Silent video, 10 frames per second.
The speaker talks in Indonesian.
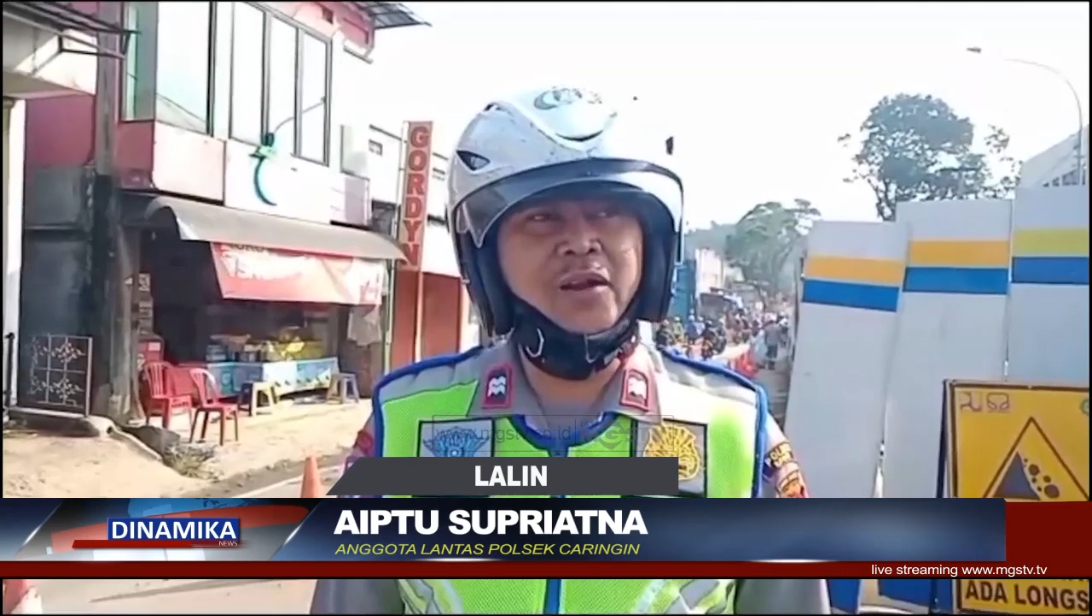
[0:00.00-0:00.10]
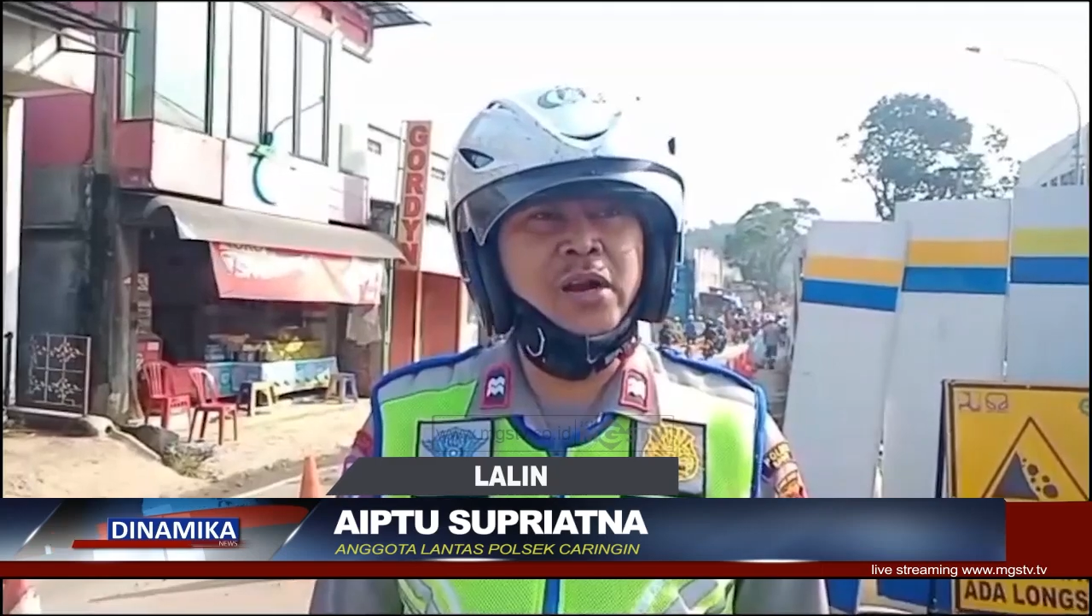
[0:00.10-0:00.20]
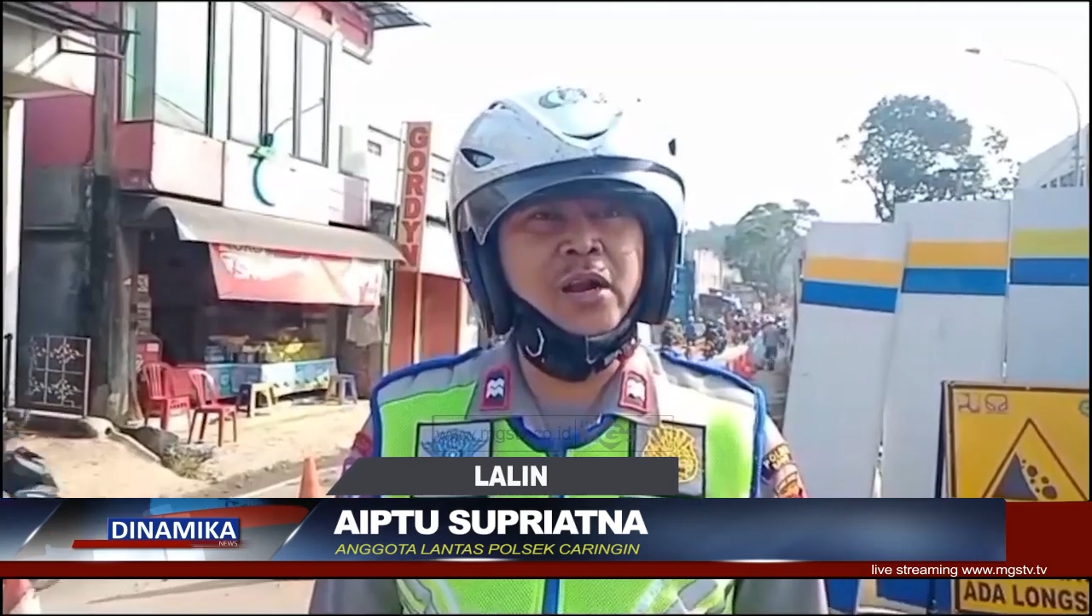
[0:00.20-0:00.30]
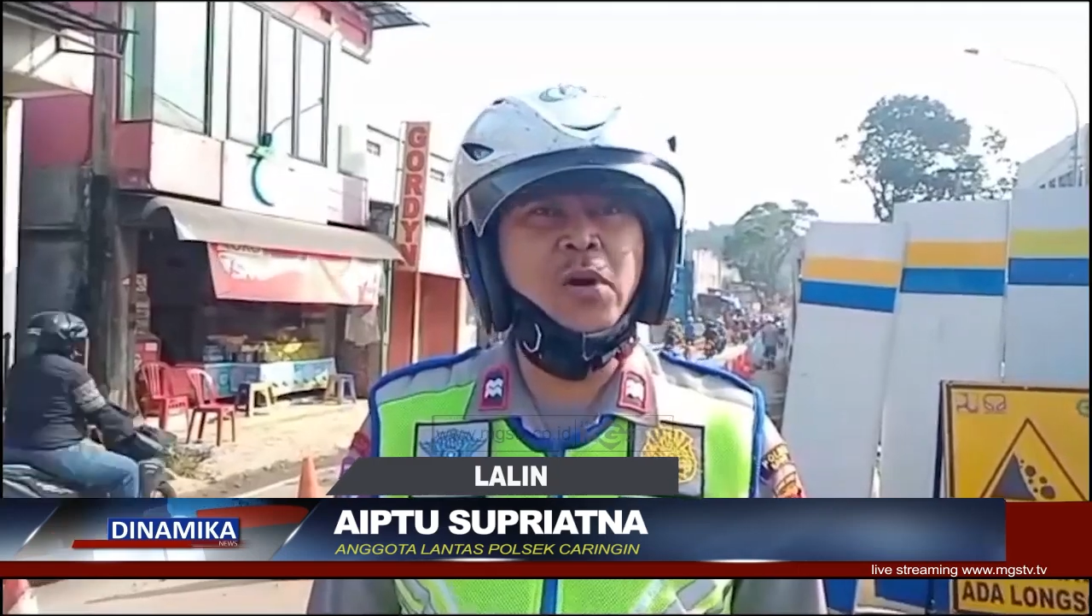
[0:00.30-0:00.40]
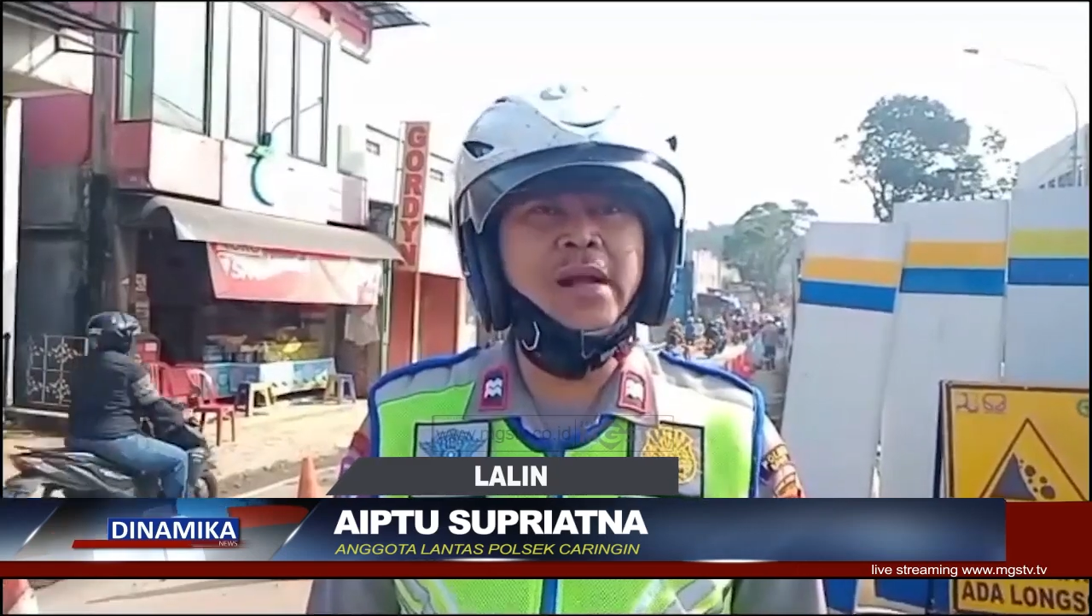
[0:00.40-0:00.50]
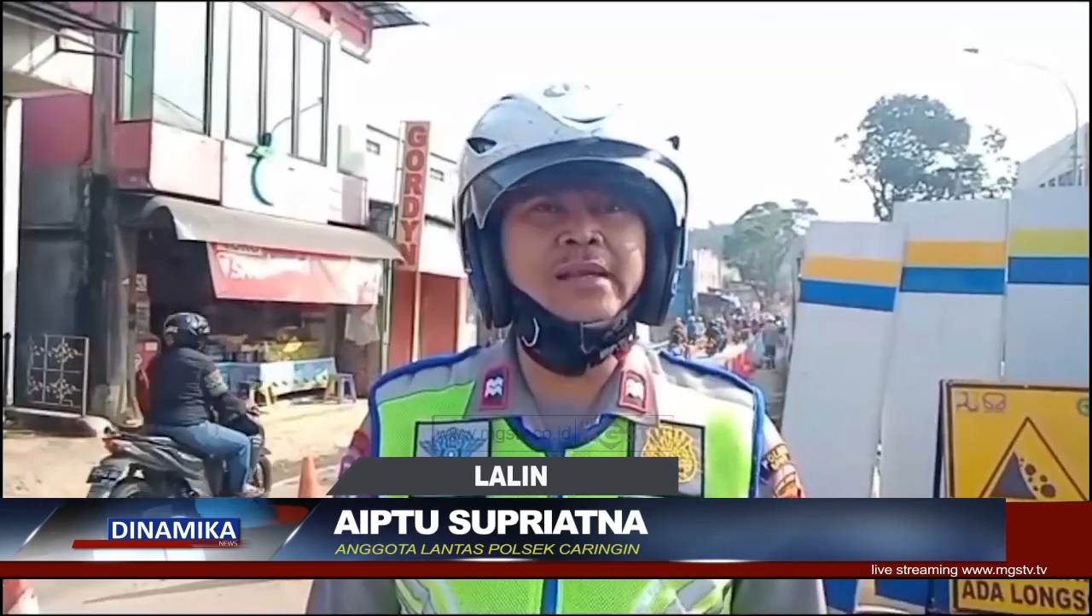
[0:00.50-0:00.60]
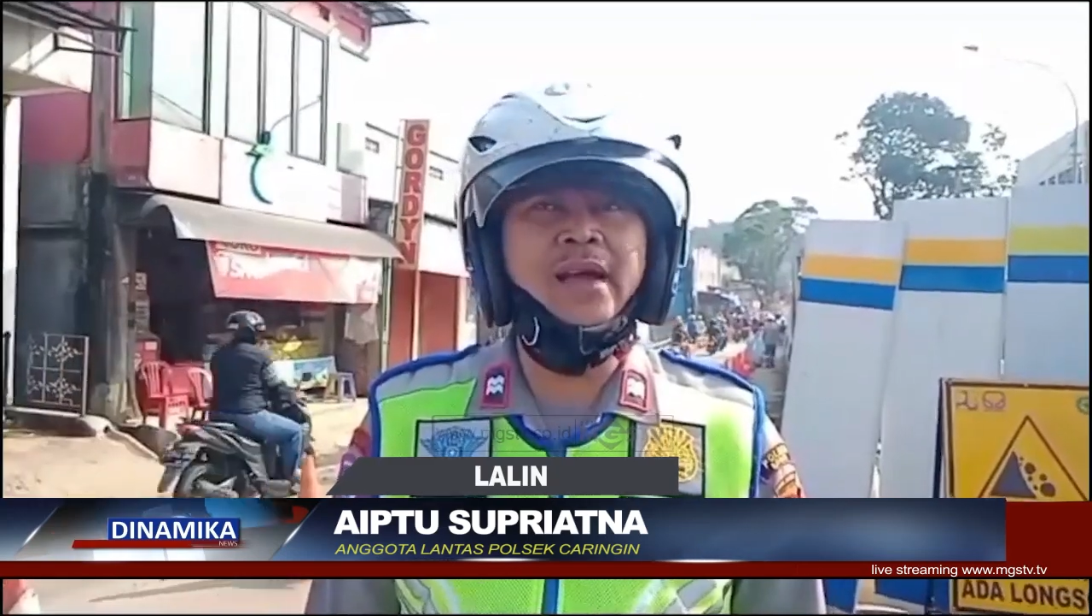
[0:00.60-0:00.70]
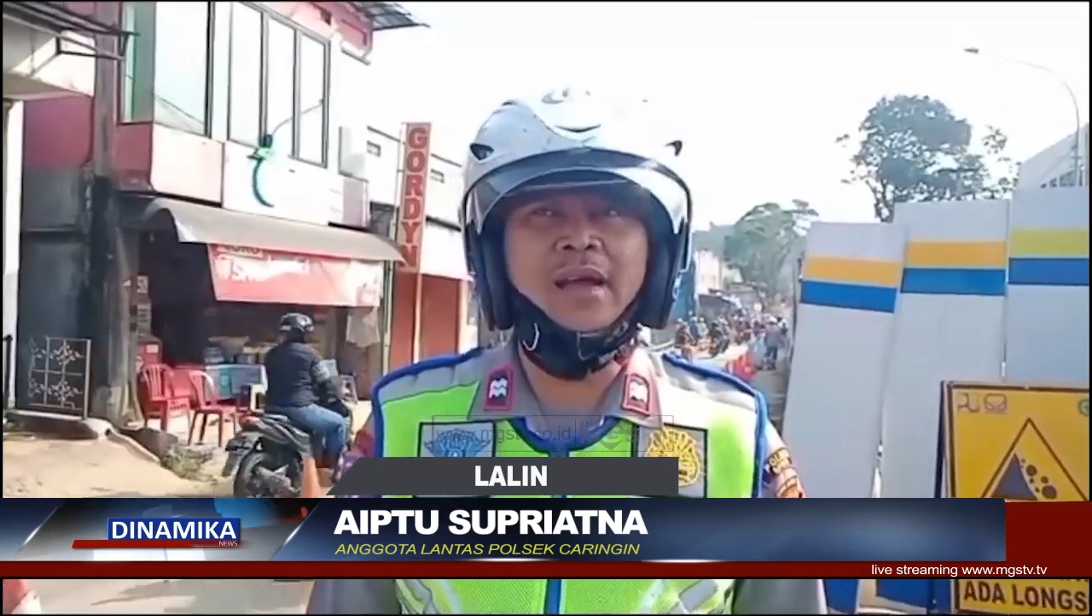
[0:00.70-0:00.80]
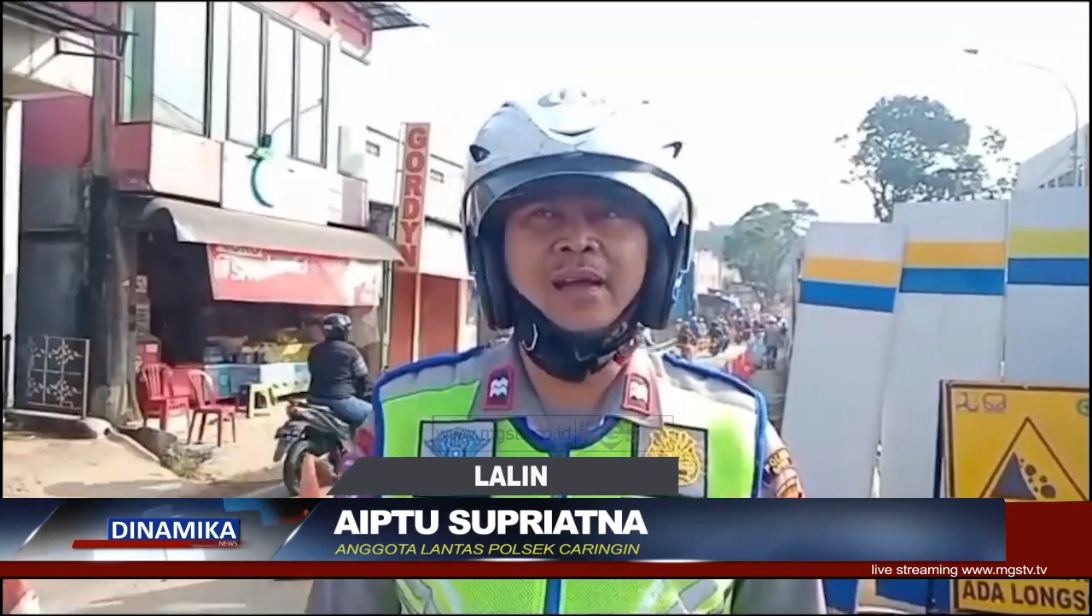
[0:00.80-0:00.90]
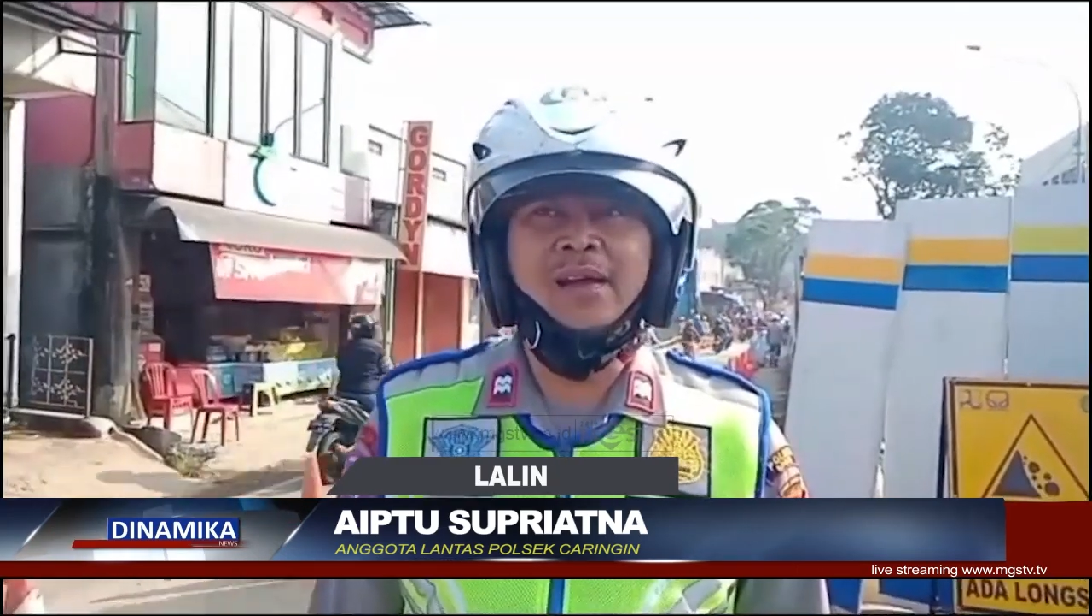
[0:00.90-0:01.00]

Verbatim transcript: roda dua aja.